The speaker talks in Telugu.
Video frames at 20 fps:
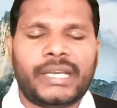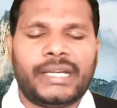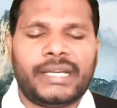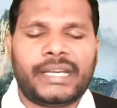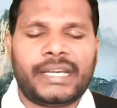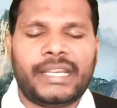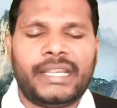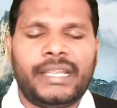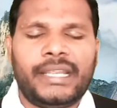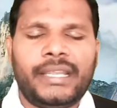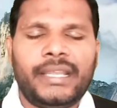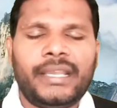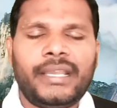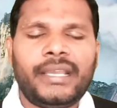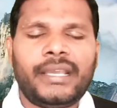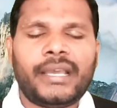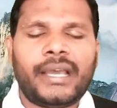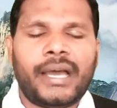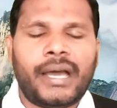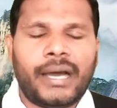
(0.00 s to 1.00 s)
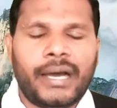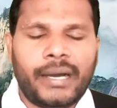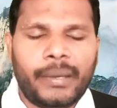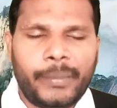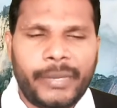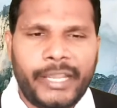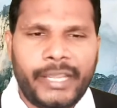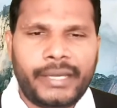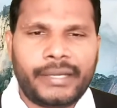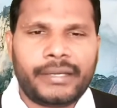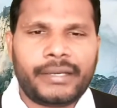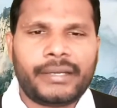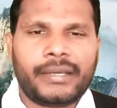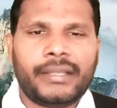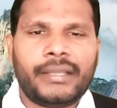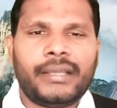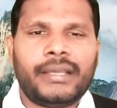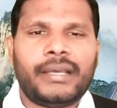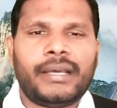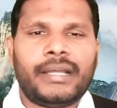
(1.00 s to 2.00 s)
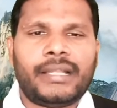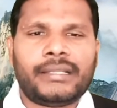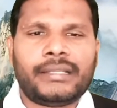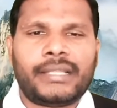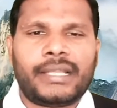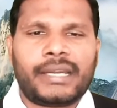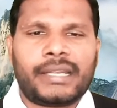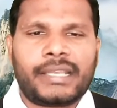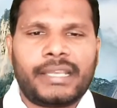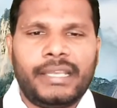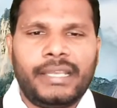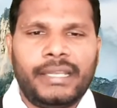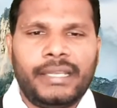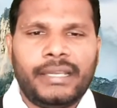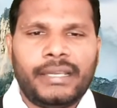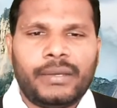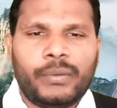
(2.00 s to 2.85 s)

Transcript: తండ్రి ఆమెన్ అందరికీ